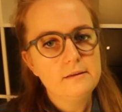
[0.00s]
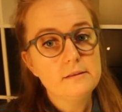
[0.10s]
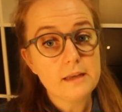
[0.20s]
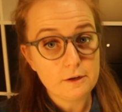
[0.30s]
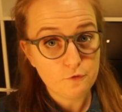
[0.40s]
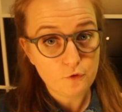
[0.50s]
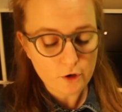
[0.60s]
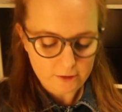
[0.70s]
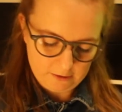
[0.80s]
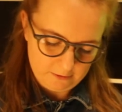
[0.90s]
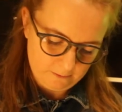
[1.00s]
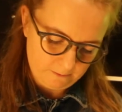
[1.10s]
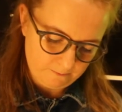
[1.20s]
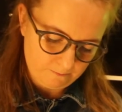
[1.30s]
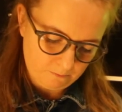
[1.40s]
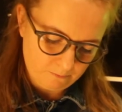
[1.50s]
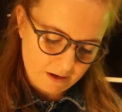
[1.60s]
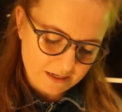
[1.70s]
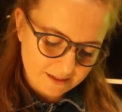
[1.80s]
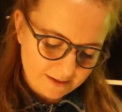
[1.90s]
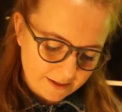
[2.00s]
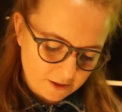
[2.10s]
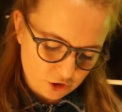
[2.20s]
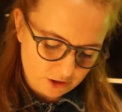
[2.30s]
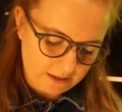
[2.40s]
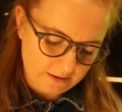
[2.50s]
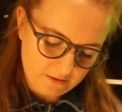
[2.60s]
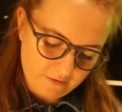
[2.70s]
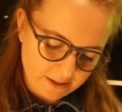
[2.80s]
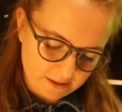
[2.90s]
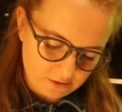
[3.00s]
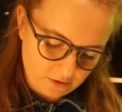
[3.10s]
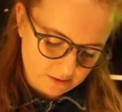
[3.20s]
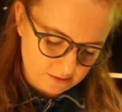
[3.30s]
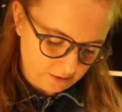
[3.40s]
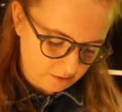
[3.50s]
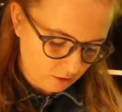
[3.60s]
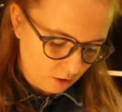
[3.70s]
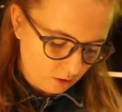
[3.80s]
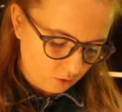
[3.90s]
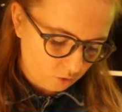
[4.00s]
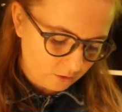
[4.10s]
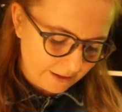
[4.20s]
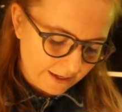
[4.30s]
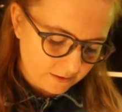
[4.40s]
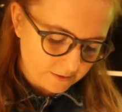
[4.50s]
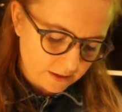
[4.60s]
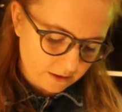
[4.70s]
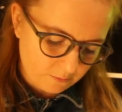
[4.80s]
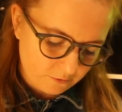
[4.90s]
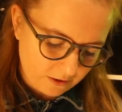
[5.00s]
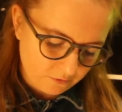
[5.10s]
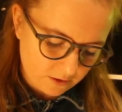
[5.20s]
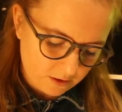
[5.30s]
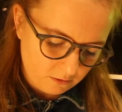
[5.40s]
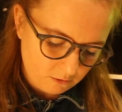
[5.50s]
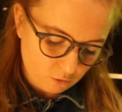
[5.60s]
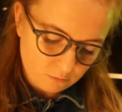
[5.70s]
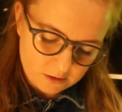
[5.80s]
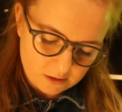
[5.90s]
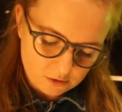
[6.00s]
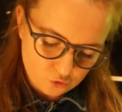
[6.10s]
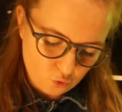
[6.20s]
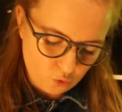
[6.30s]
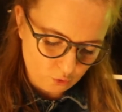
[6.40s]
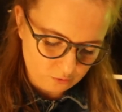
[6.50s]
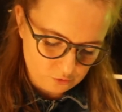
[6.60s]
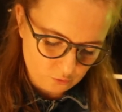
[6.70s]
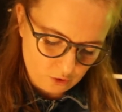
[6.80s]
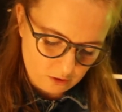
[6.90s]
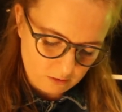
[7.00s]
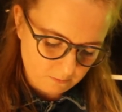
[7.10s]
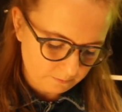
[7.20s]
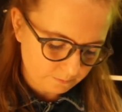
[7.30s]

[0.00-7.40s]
Sein Freund bat ihn inständig weiterzuerzählen und legte seine Pfeife hin, um besser zuhören zu können.